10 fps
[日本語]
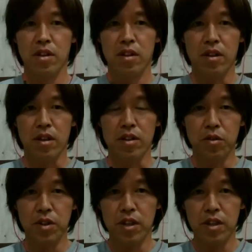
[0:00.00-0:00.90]
からそう
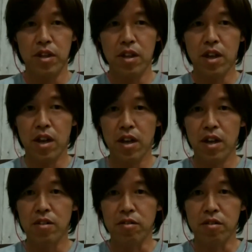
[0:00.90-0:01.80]
やって考え
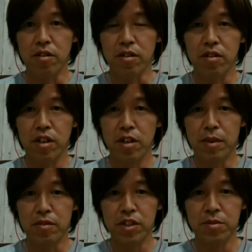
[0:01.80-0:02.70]
ると、今、
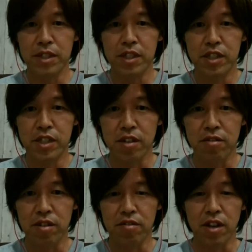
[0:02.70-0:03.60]
大島選手が言っ
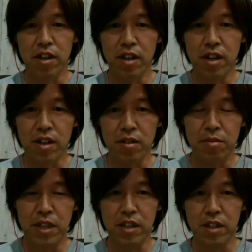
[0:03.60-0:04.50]
てくれた、
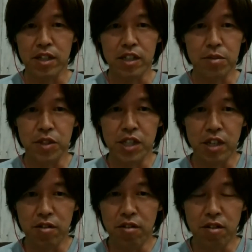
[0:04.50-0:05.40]
みんながさっき質問したけ
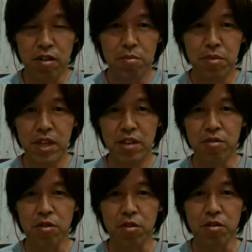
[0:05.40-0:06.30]
ど、見る
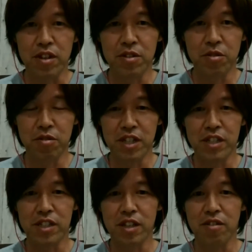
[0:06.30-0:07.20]
ことってすごく大
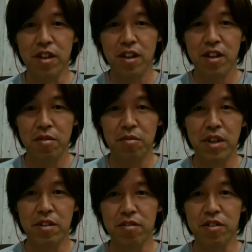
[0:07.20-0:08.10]
事だよね。見
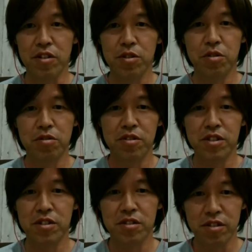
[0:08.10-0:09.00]
る、予測
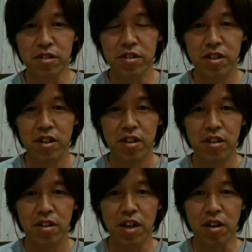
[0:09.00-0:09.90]
する。
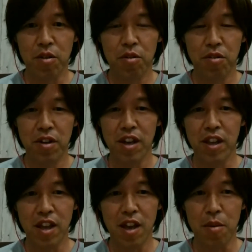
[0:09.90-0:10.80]
で、声
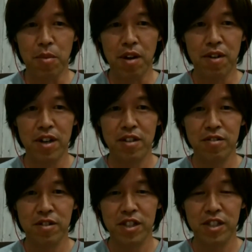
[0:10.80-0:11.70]
で周り
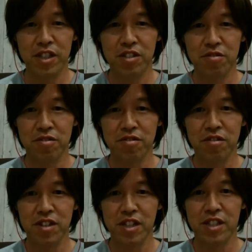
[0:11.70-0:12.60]
の選手を動
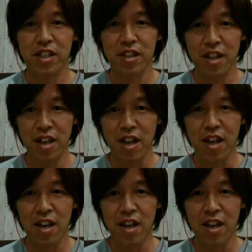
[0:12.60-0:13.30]
かせて、